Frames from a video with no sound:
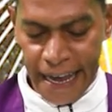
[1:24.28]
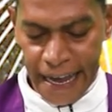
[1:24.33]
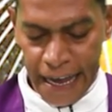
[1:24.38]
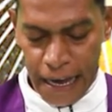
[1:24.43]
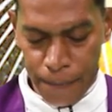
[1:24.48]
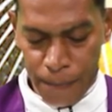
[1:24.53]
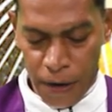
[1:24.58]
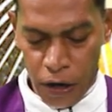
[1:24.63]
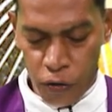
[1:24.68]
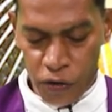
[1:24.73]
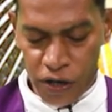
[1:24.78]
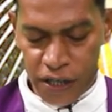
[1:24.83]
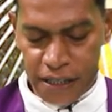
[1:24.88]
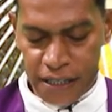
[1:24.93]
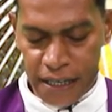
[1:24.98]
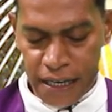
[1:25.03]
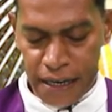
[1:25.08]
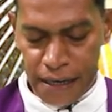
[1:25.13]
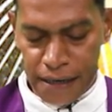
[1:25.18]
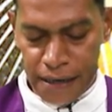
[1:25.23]
Ema lore
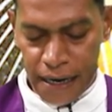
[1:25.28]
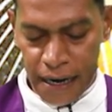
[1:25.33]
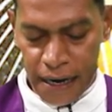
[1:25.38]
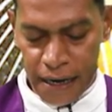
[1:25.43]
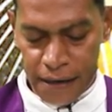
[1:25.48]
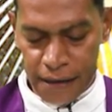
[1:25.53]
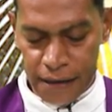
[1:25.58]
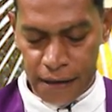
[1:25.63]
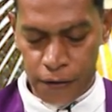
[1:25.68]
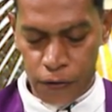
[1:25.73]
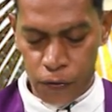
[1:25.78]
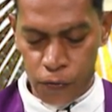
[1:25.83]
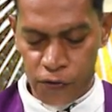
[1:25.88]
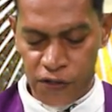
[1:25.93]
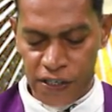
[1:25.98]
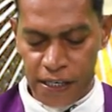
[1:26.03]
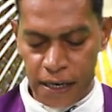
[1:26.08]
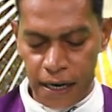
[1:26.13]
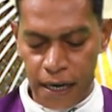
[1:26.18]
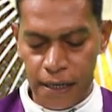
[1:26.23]
nai
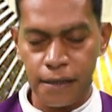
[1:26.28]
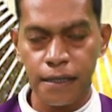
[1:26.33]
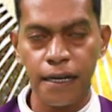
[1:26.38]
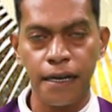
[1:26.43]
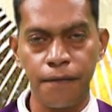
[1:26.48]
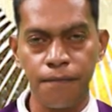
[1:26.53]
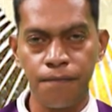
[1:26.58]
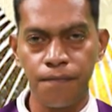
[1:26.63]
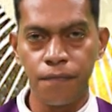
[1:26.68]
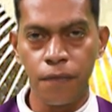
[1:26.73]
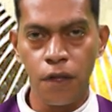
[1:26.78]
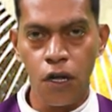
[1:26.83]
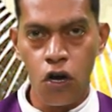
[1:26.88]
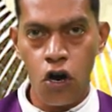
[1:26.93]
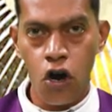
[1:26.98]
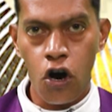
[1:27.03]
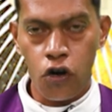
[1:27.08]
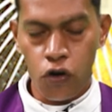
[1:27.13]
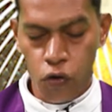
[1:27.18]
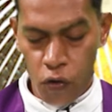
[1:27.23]
husirate.
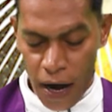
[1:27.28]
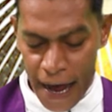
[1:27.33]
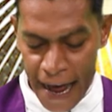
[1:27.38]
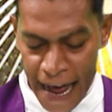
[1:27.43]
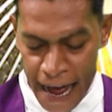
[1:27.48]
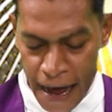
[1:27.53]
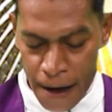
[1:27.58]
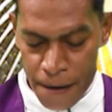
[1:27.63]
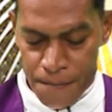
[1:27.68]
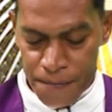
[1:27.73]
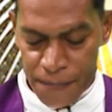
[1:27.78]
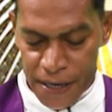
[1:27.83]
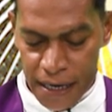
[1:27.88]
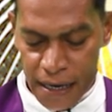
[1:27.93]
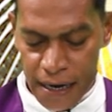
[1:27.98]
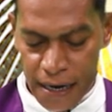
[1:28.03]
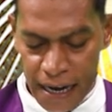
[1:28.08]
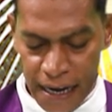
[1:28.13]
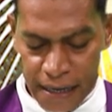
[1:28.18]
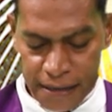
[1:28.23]
No
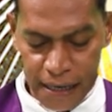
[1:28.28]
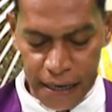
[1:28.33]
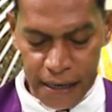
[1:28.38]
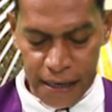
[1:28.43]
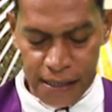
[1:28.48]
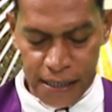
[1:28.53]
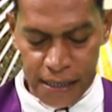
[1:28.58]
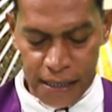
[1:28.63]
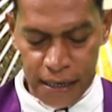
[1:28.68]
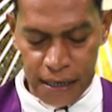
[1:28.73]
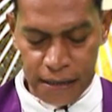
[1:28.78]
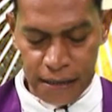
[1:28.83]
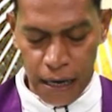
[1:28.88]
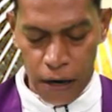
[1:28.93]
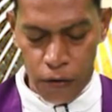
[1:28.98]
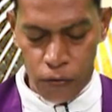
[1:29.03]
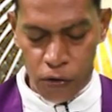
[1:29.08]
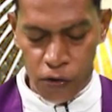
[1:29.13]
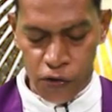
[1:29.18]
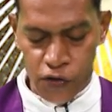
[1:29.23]
ami lahatene sira
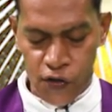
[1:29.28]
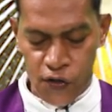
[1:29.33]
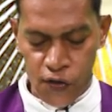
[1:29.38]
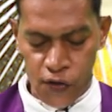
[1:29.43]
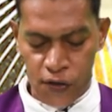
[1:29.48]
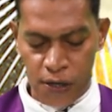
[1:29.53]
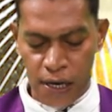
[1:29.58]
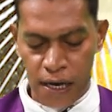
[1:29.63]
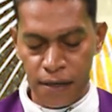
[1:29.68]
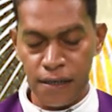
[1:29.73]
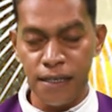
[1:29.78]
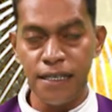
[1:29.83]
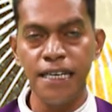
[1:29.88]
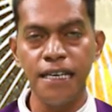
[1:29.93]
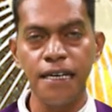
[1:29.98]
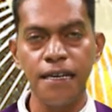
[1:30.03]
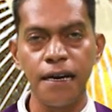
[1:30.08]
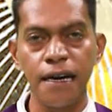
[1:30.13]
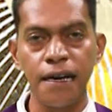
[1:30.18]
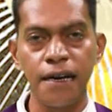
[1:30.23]
taulos
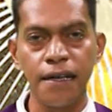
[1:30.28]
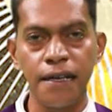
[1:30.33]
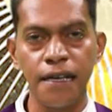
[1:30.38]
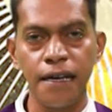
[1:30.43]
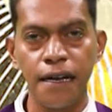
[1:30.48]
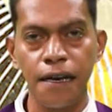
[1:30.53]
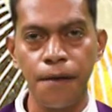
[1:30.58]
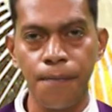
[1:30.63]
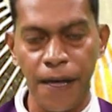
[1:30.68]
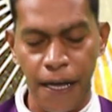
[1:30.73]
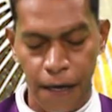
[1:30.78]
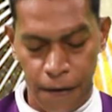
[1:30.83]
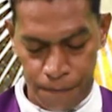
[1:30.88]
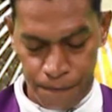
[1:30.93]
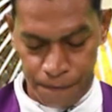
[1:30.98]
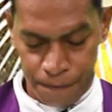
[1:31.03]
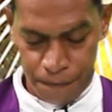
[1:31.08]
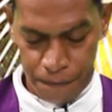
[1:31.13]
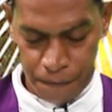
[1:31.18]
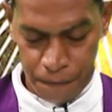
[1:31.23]
nia iha nebe.
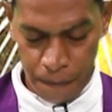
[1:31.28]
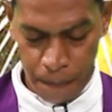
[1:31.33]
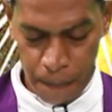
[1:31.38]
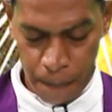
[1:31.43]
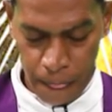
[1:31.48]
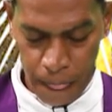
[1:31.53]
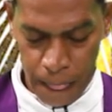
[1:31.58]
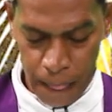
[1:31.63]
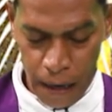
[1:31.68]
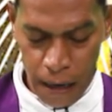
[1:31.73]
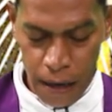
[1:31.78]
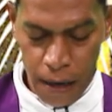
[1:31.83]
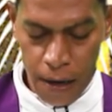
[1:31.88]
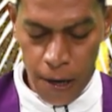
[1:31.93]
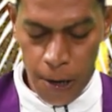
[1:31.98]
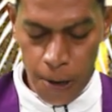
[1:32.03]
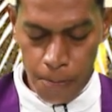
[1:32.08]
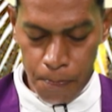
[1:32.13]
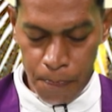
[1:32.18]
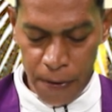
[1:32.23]

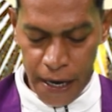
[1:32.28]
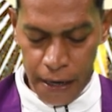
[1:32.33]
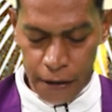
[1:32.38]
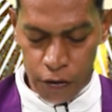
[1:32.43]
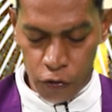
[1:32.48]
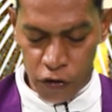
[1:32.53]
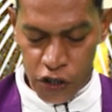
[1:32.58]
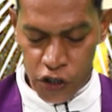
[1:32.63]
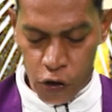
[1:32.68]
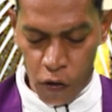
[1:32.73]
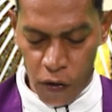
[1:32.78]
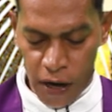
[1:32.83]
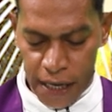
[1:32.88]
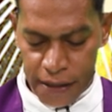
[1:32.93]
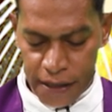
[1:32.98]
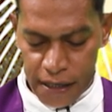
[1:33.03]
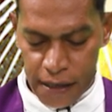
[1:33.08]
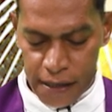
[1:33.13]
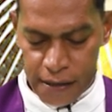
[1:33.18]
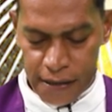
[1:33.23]
Pedro
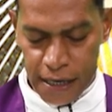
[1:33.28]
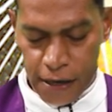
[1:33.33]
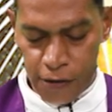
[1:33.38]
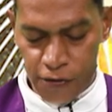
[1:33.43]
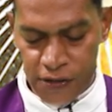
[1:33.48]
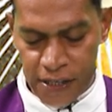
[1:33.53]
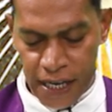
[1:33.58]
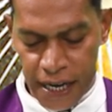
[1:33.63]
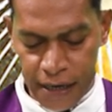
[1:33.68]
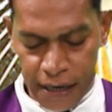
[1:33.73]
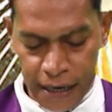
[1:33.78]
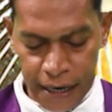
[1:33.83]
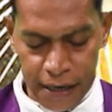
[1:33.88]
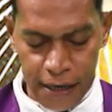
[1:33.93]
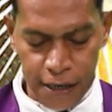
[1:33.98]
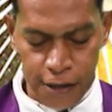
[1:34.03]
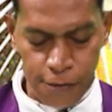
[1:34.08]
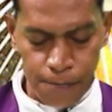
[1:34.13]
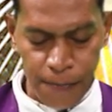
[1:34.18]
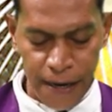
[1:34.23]
escolante ida seluk
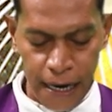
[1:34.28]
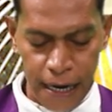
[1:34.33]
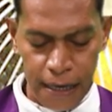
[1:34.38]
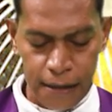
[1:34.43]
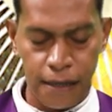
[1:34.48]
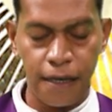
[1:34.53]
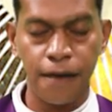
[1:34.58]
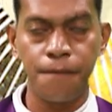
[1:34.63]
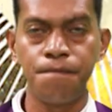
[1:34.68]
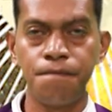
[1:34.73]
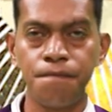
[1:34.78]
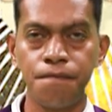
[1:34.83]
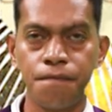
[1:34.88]
kedas barate.